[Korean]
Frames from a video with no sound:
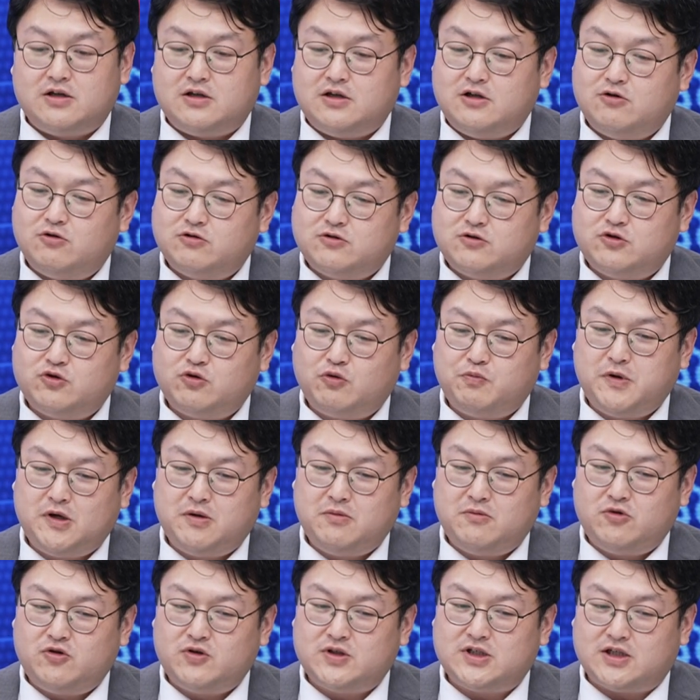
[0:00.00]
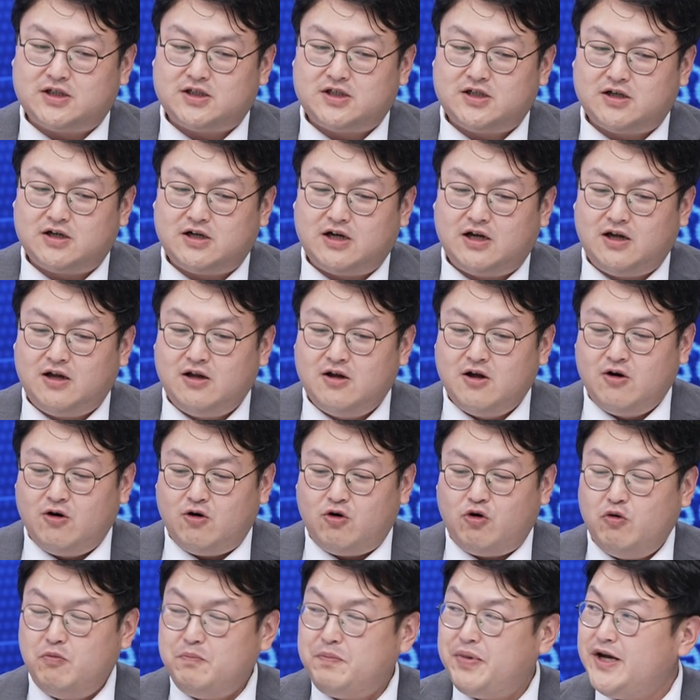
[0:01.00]
이 쇼핑몰 자체가
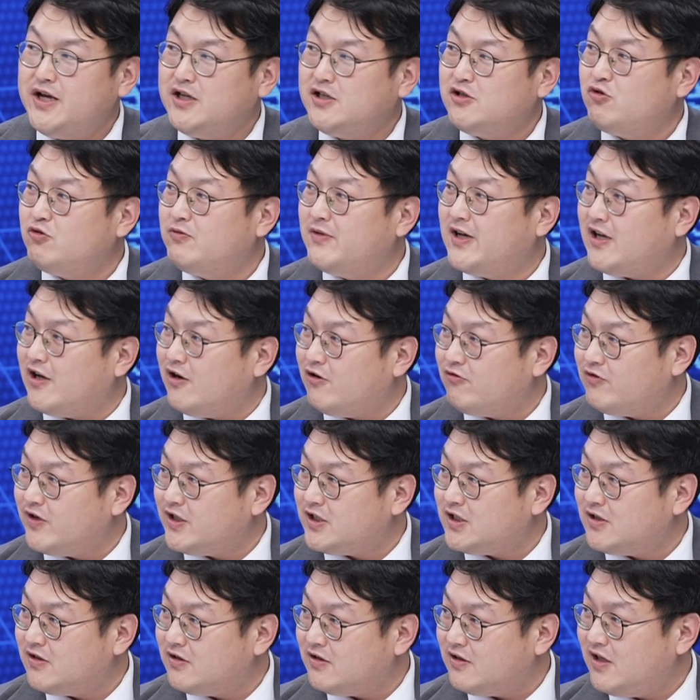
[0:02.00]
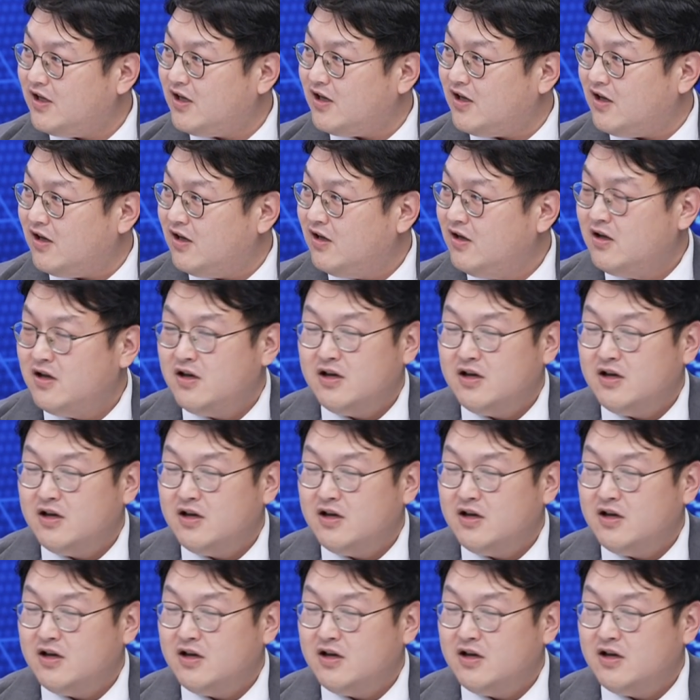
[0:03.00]
홈페이지로만 알고 계시는데